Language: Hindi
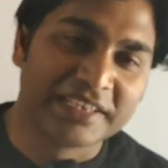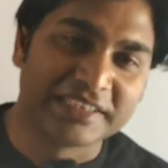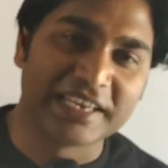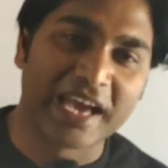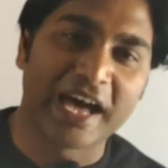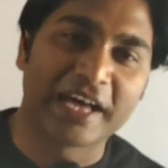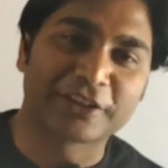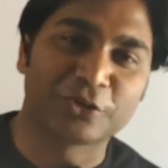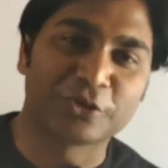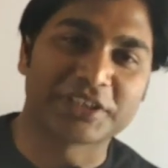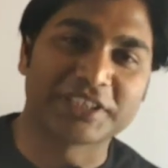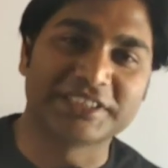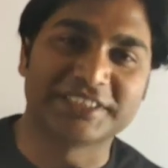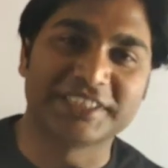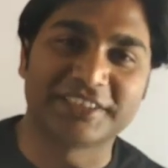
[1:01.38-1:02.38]
या तो
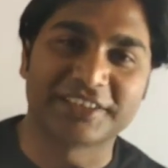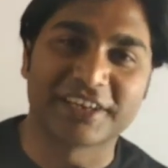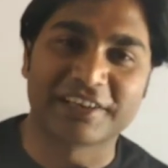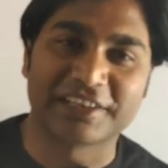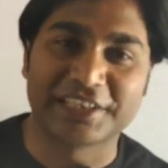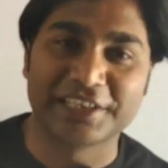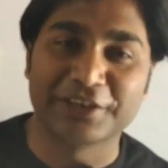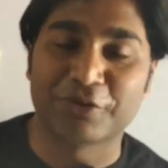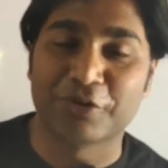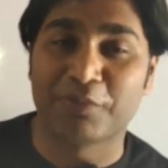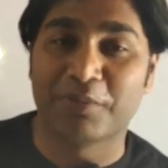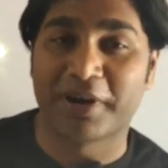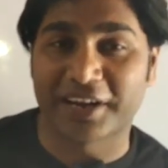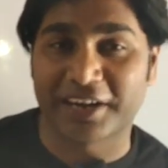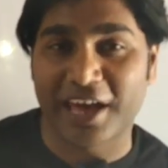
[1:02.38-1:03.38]
किसी टंकी को
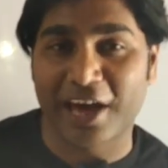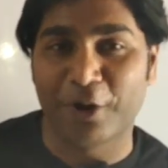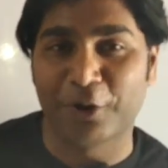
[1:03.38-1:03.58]
भरना